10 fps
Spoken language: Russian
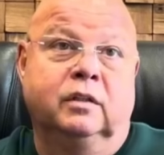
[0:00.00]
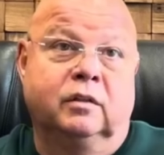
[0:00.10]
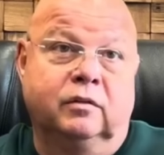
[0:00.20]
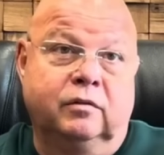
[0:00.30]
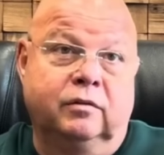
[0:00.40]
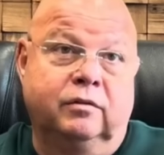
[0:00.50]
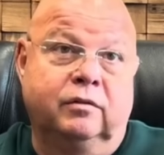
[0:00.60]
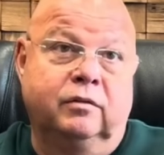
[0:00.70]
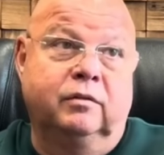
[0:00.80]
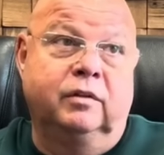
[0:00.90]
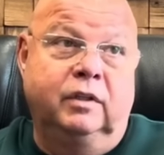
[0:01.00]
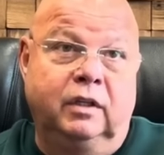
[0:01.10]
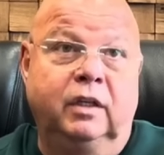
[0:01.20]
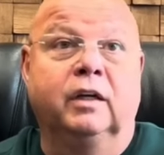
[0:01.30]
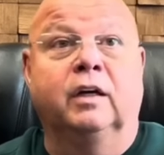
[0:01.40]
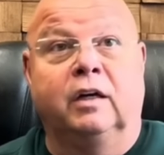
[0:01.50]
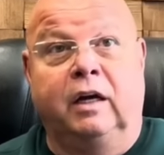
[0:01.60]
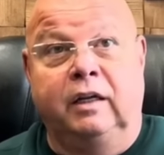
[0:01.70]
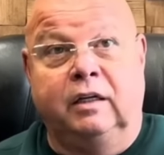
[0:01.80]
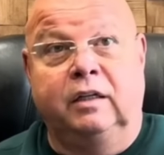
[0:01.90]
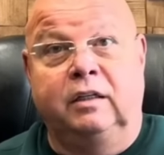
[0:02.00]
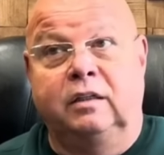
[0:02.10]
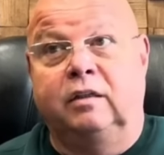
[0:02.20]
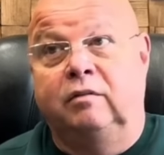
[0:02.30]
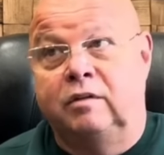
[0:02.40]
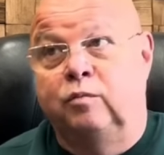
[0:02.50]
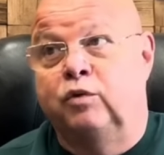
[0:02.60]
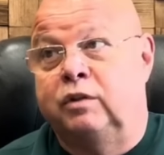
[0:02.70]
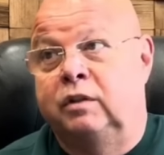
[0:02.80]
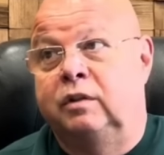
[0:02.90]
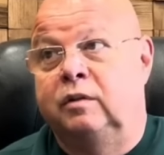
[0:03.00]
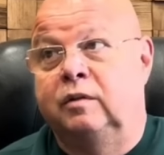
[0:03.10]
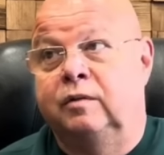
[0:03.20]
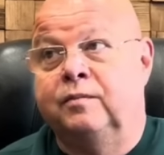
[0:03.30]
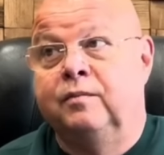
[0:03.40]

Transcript: И игра, и какие-то возможные